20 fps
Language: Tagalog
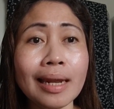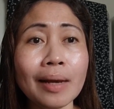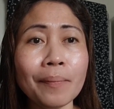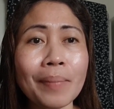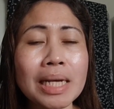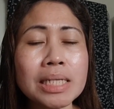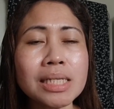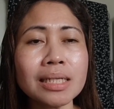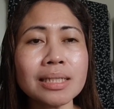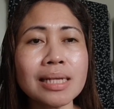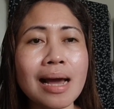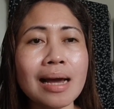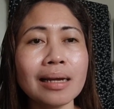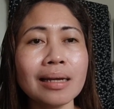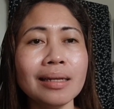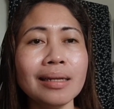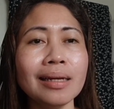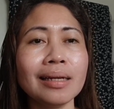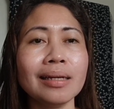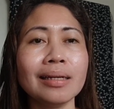na nagpasa sa
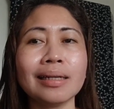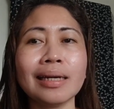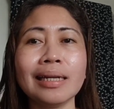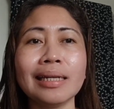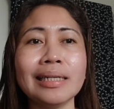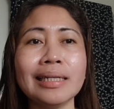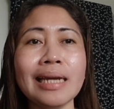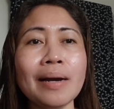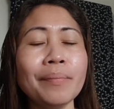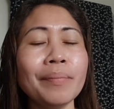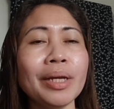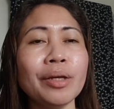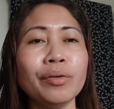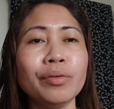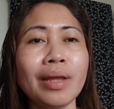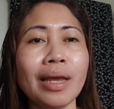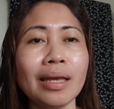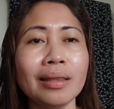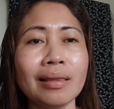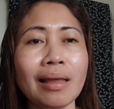akin ang kanyang
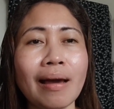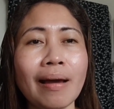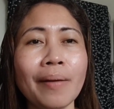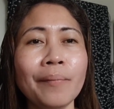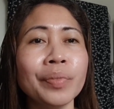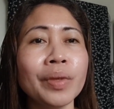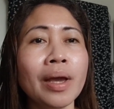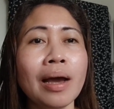biodata,